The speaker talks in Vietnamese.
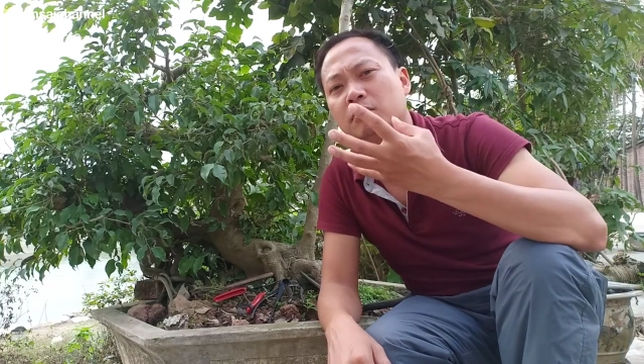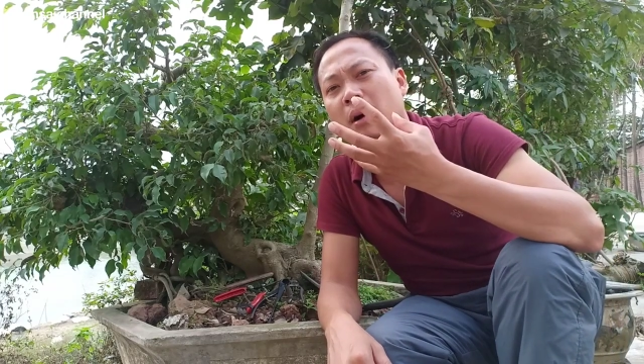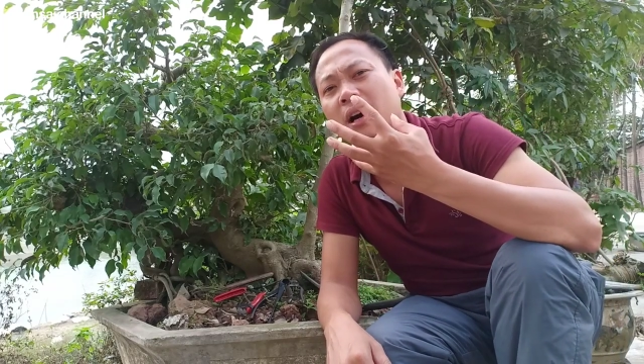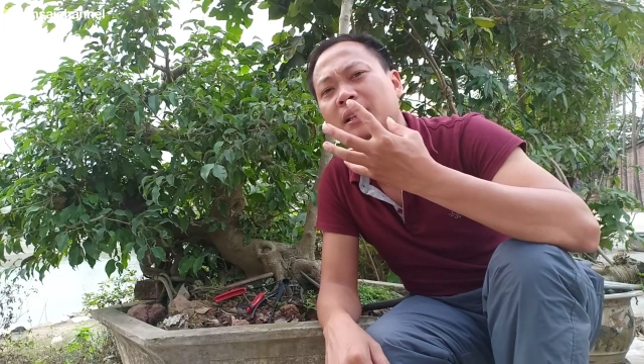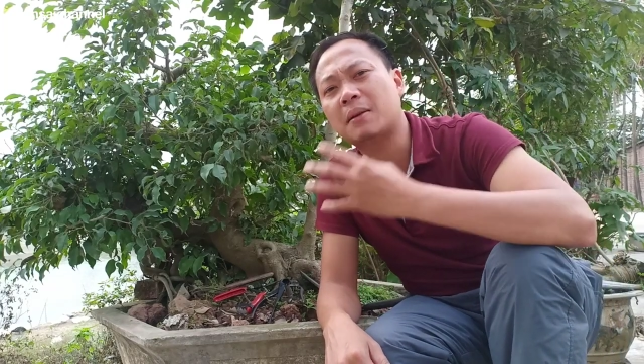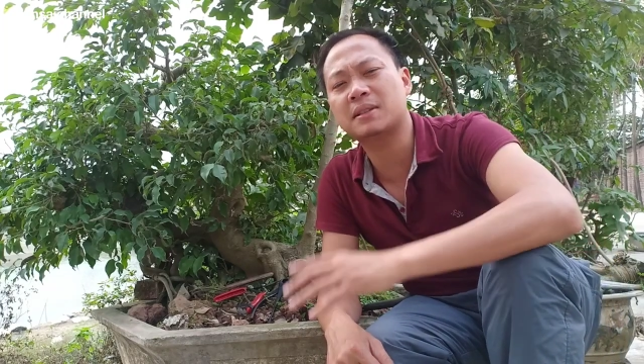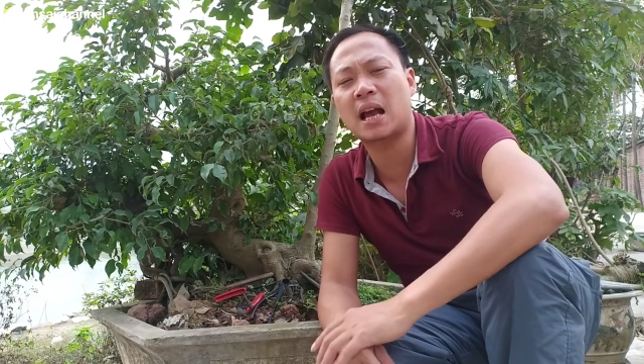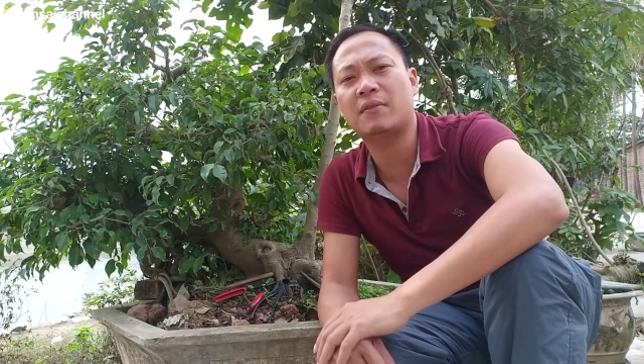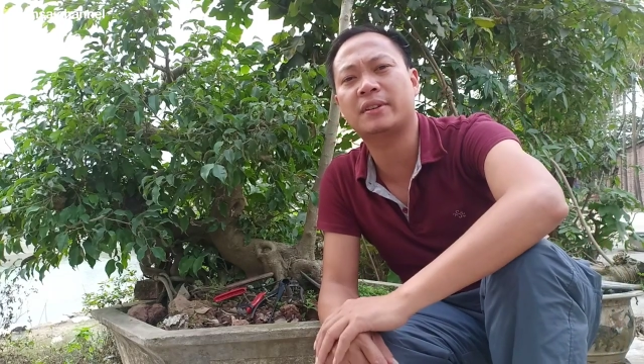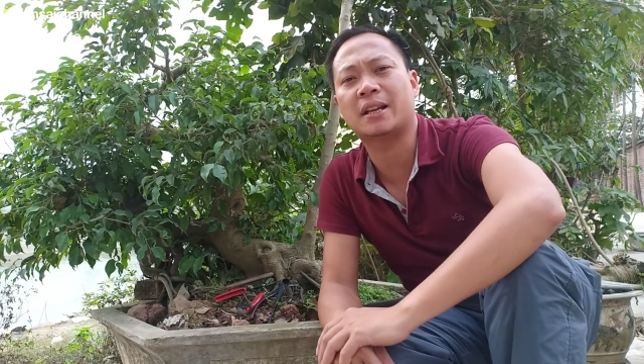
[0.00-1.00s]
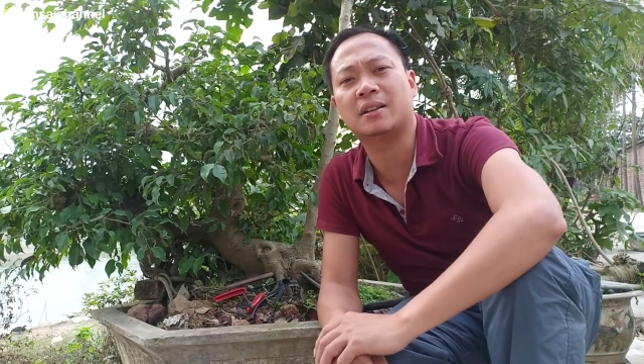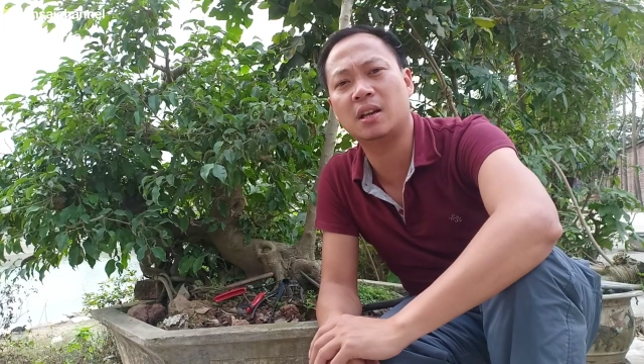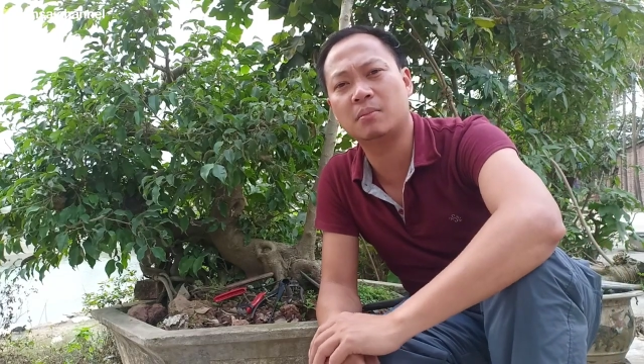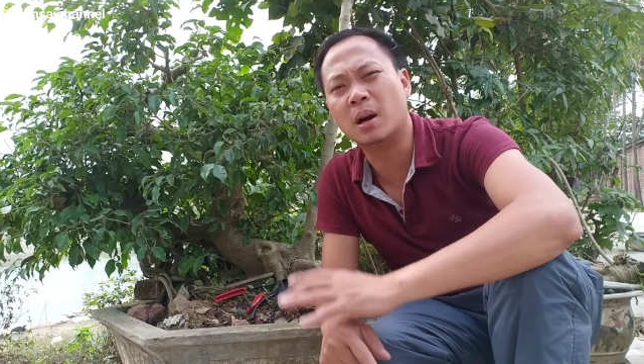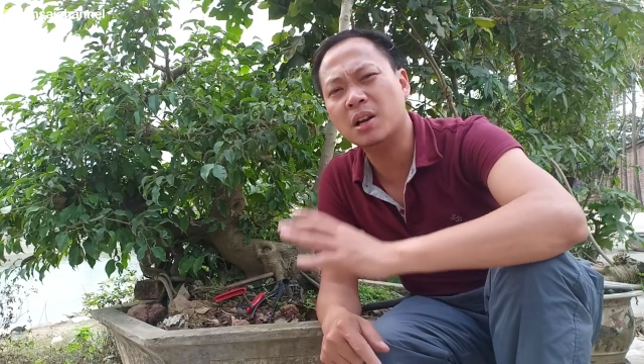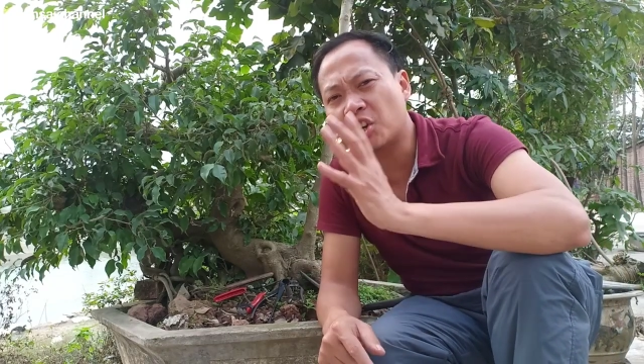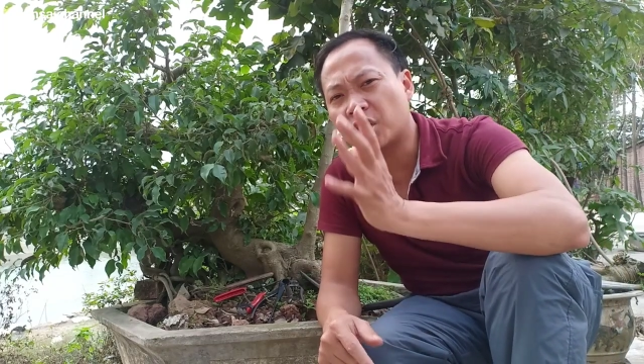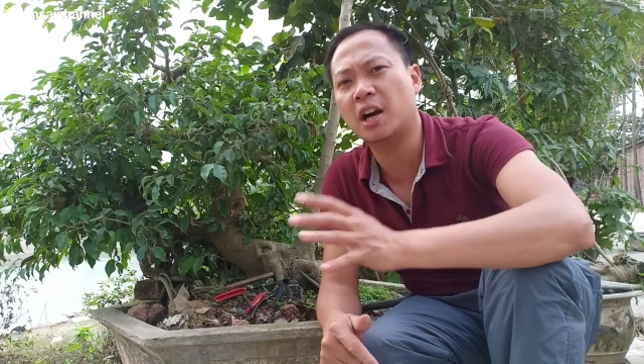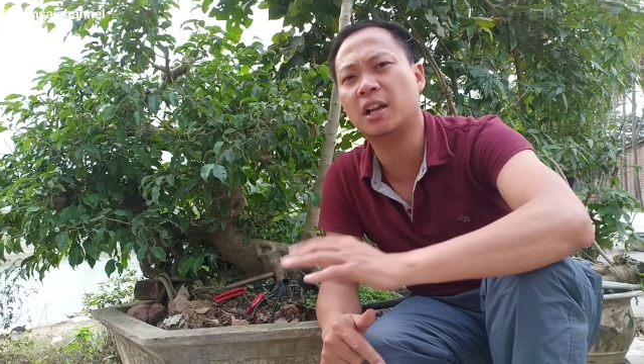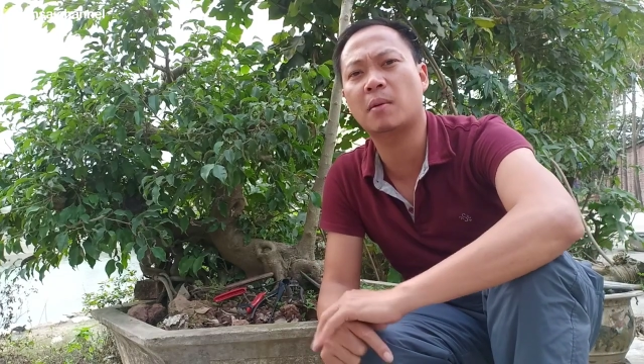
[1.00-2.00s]
mới tham gia vào ngành cây mới chơi
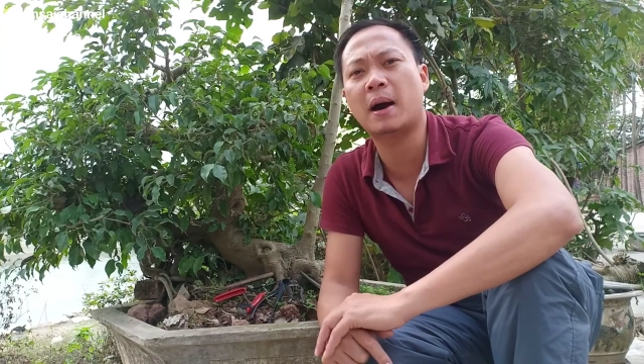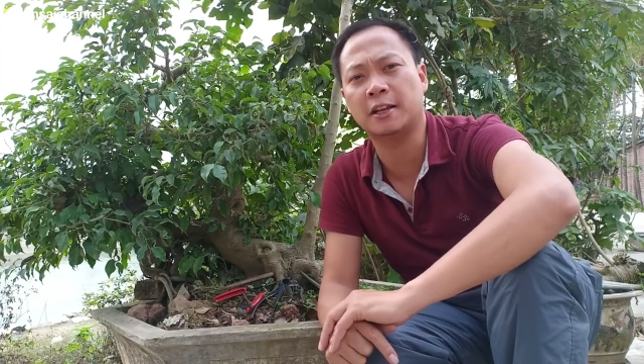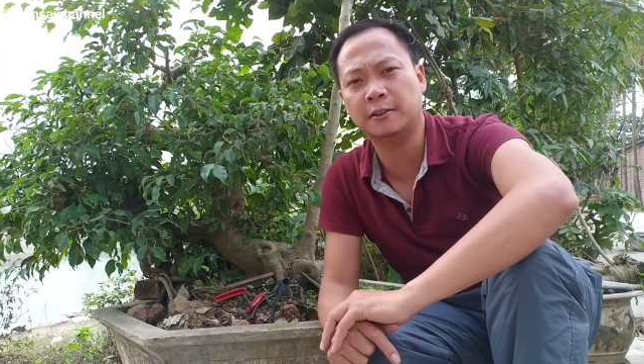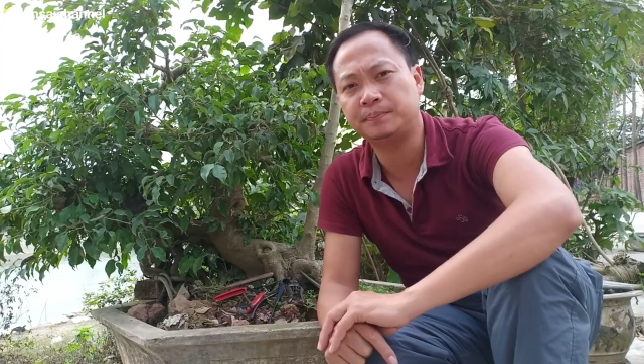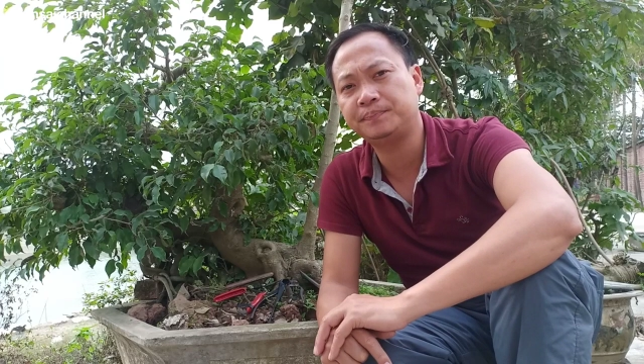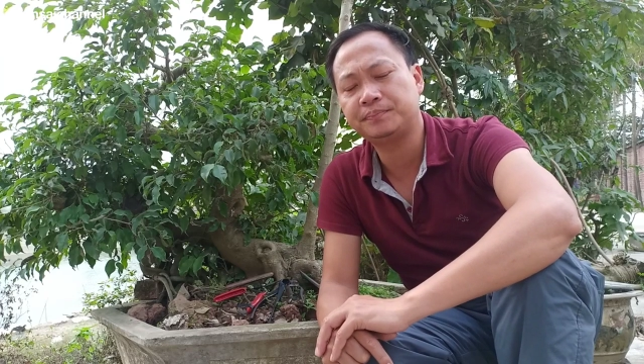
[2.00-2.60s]
cây đấy các bạn nhé